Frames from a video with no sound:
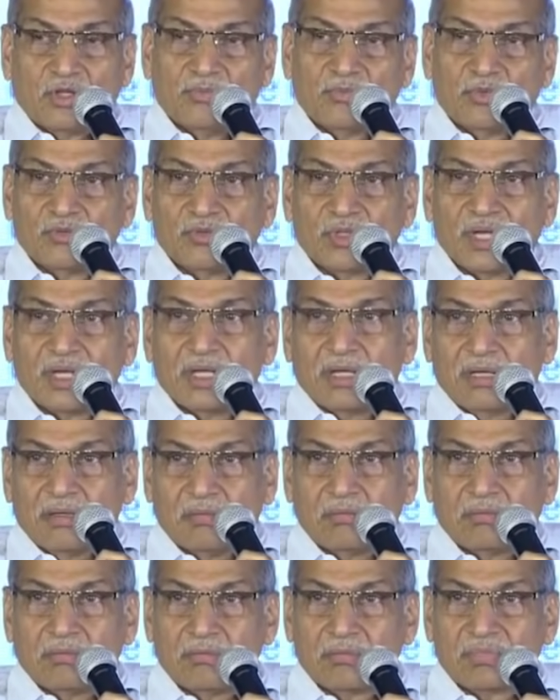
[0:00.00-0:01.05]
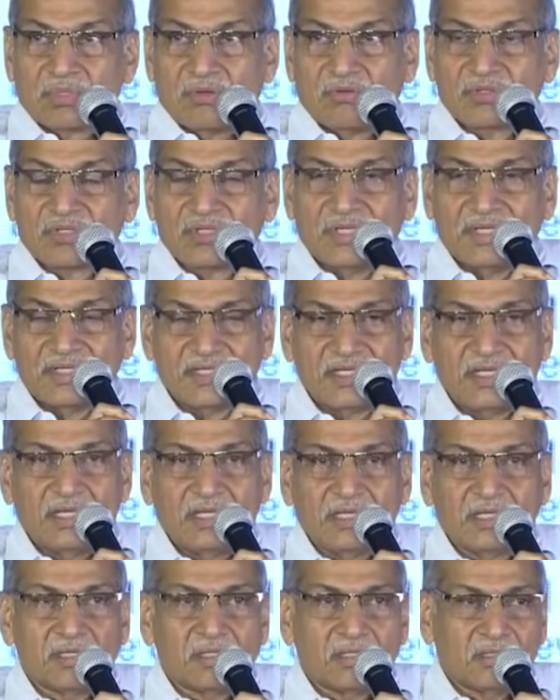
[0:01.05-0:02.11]
పంతొమ్మిది వందల సంవత్సరం
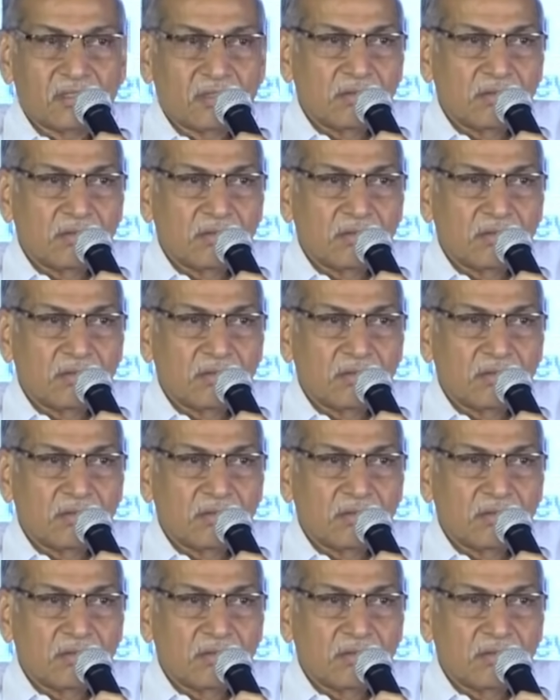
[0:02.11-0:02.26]
నుంచి